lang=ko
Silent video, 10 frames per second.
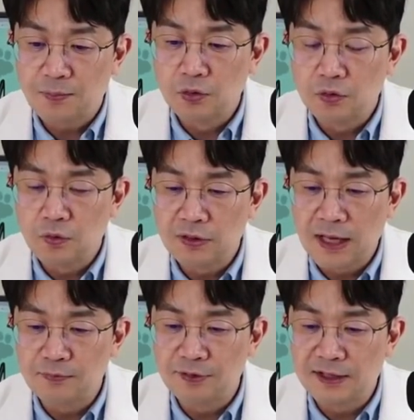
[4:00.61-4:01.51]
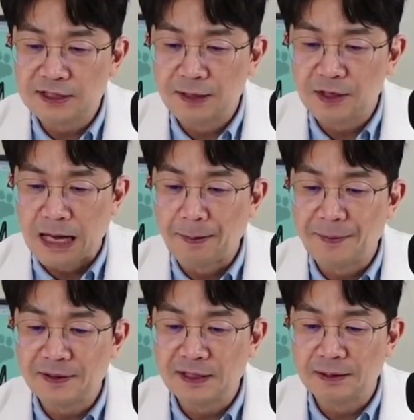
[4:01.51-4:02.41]
보통은 항불한째 하면 가바
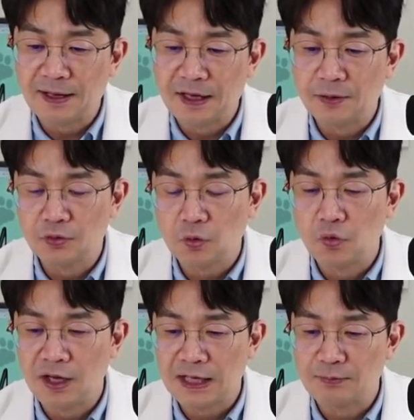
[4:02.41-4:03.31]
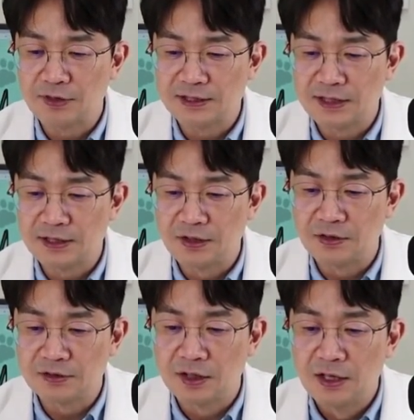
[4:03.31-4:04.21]
펜틴을 말해요. 보통 고양이 항불한째는요.
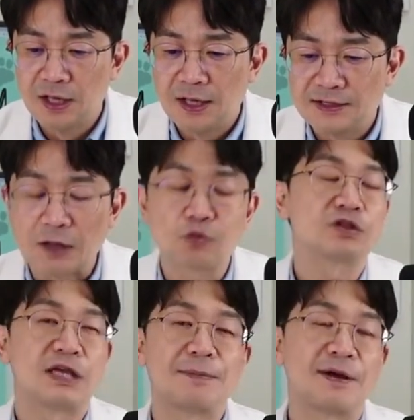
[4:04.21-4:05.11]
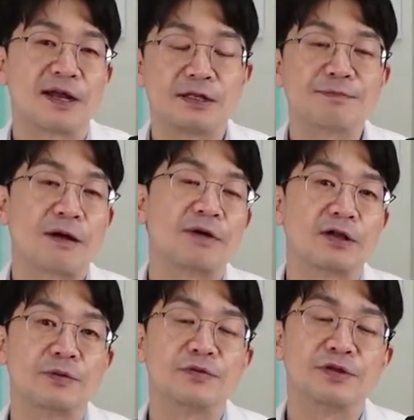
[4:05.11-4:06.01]
그래서 그래서 자꾸 재발하는
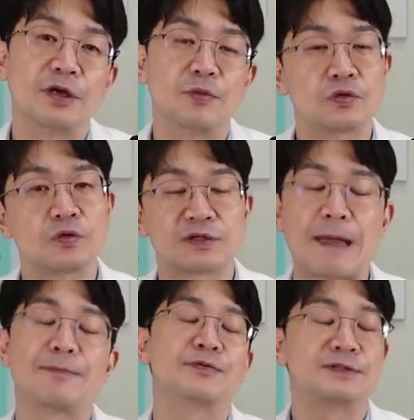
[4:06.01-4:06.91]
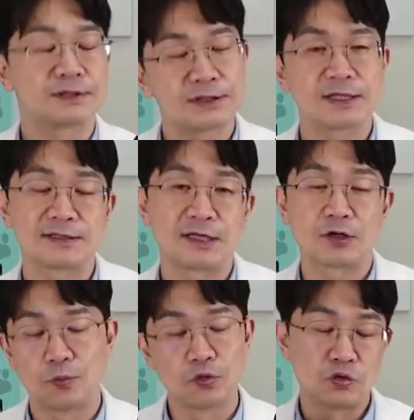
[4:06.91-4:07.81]
방광염은요 보통 대부분 스트레스라고
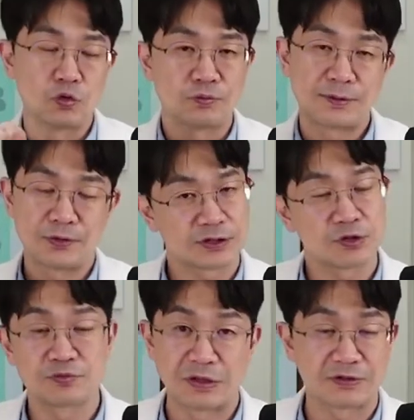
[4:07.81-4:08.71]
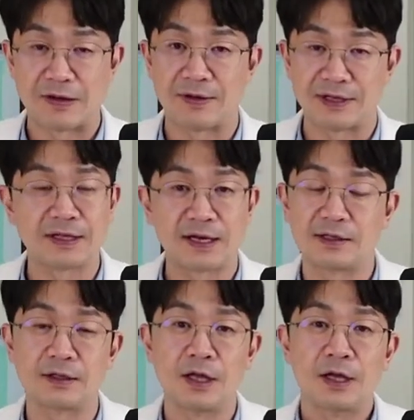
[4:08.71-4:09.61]
모든 논문에 표시가 돼서 나와요
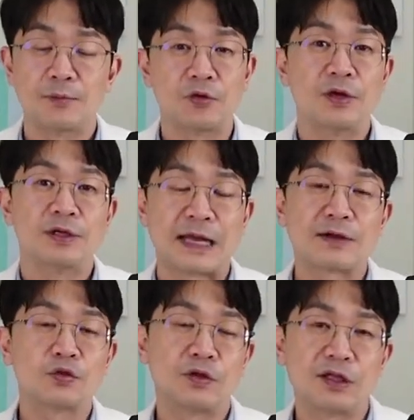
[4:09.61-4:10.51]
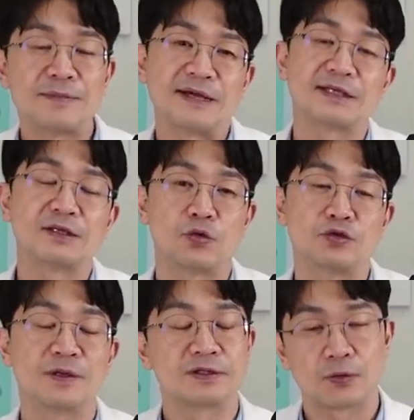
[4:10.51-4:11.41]
옛날에는 뭐 다른 요인들을 많이 찾는데
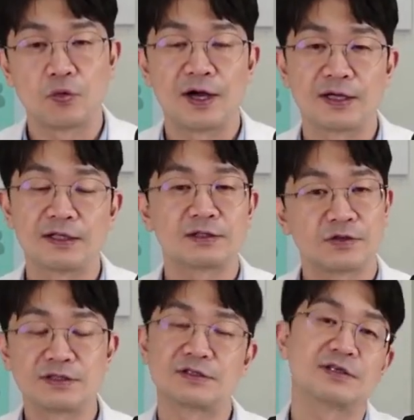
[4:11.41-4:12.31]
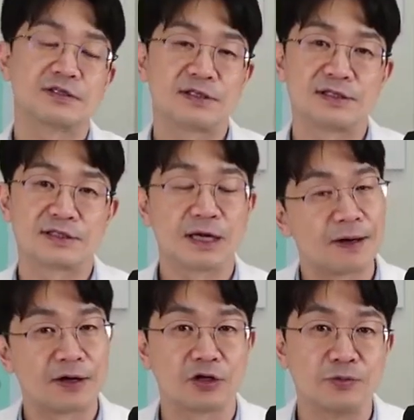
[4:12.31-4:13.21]
요즘엔 그냥 고양이는 정신적인 스트레스가
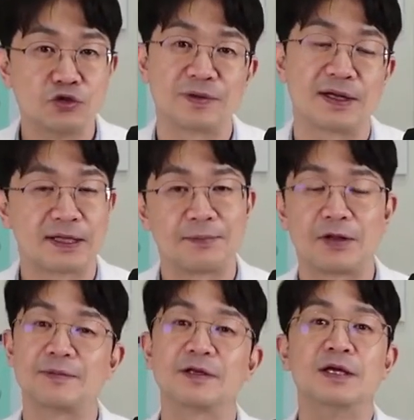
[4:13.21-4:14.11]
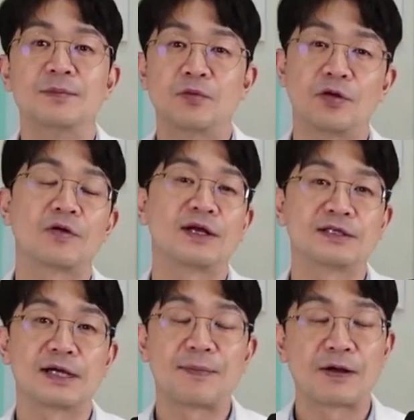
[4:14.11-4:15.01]
방광염을 유발한다 뭐 아니면 뭐 여러
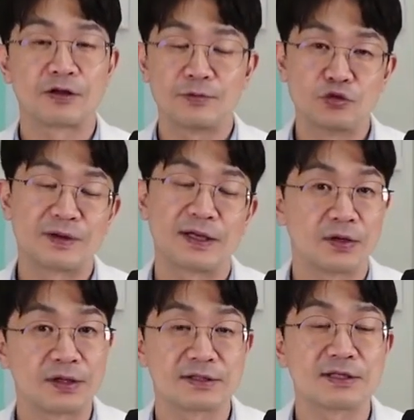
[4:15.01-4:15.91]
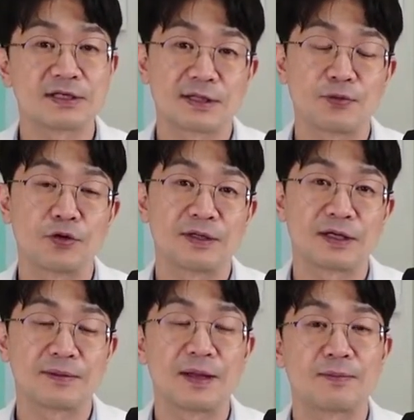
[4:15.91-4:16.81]
가지가 방광염을 유발한다 이게 스트레스가 포함이
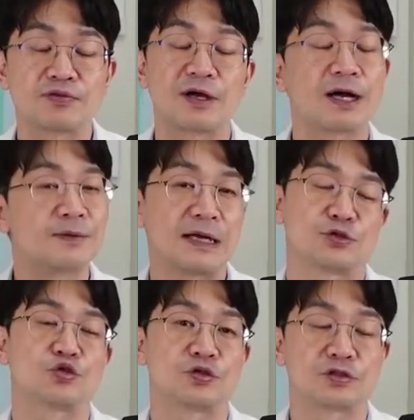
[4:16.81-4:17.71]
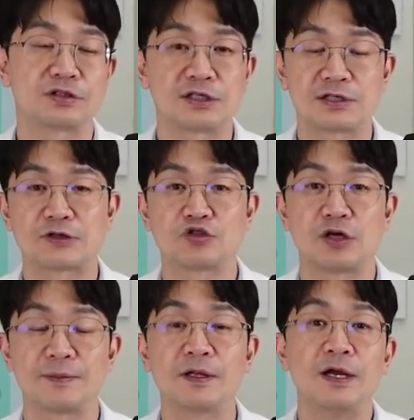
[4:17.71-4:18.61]
되기 때문에 불안감을 낮춰줘 스트레스를
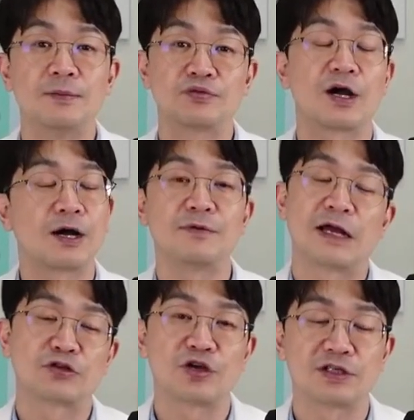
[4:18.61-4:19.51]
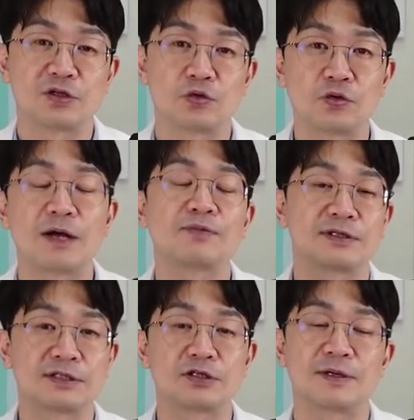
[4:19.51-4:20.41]
낮추려면 불안감을 낮춰야지 이러고
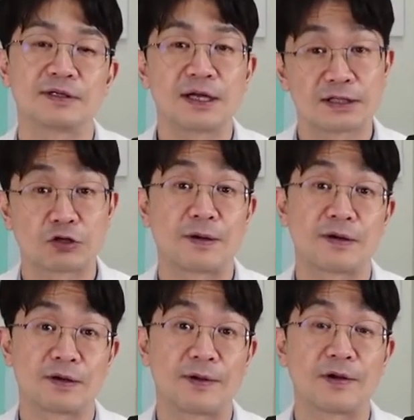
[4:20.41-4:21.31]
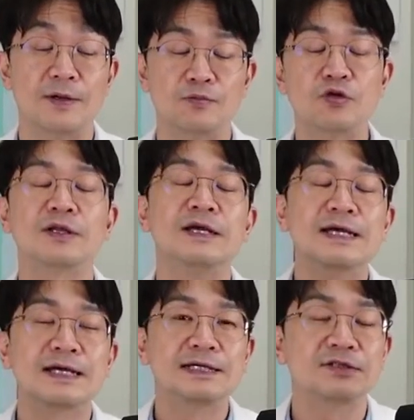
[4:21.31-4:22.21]
항불안제 처방을 해야 자꾸 방광 하고 물론
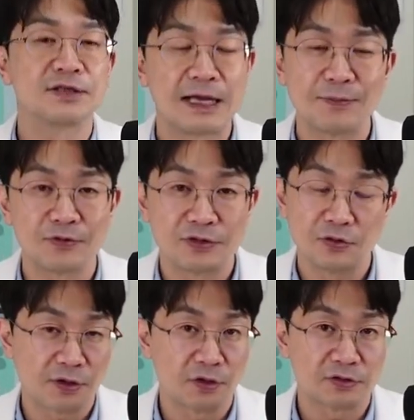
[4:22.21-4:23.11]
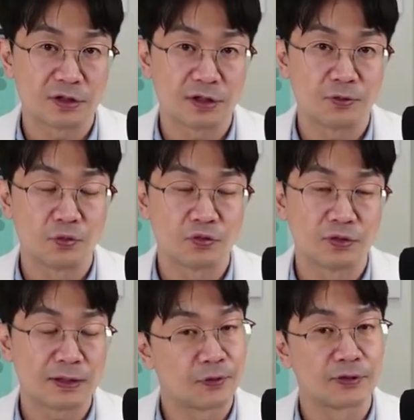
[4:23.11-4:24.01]
그 전에 해볼 수 있는 환경적인
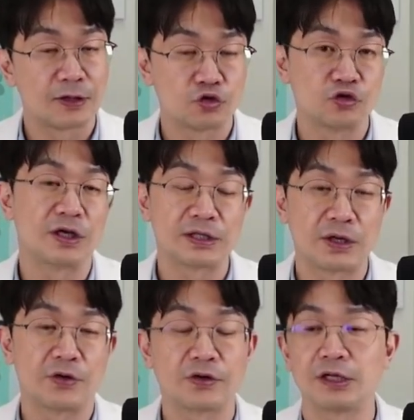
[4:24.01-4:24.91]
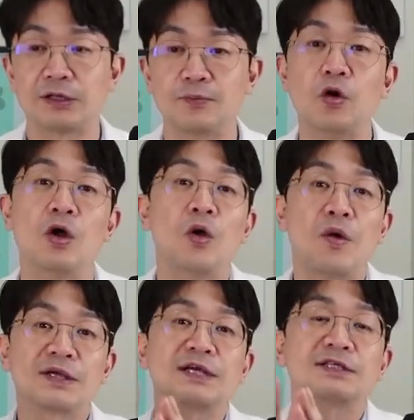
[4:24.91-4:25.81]
요소는 다 변화를 주셔야 돼요 여기에는 뭐
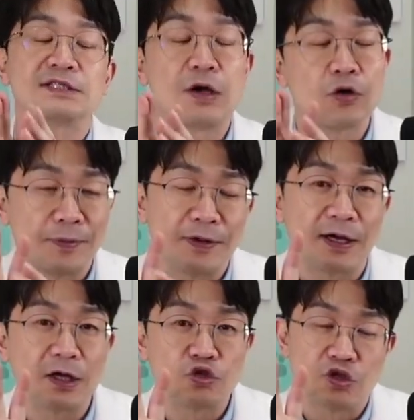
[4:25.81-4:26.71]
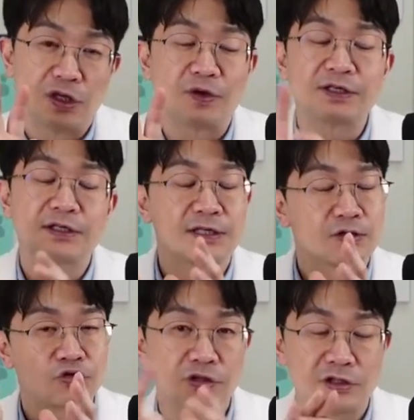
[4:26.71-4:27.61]
화장실 사용을 편하게 해주기 화장실
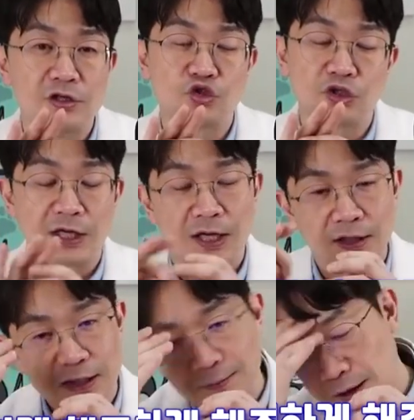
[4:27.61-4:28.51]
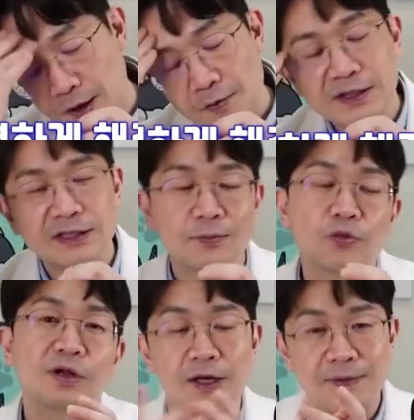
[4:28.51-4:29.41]
개수를 늘려주기 그 다음에 화장실
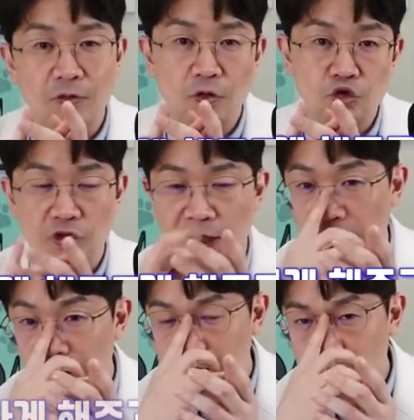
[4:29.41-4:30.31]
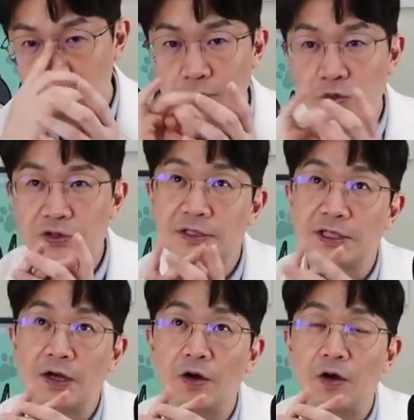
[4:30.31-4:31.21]
모래를 바꿔주기 그리고 또 뭐
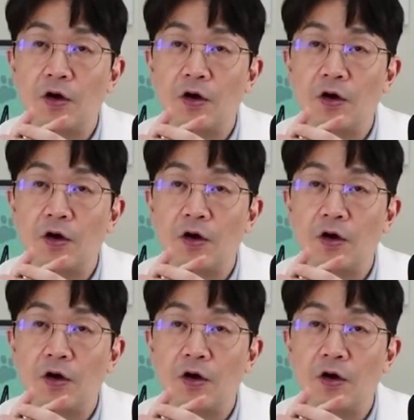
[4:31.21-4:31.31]
있을까요?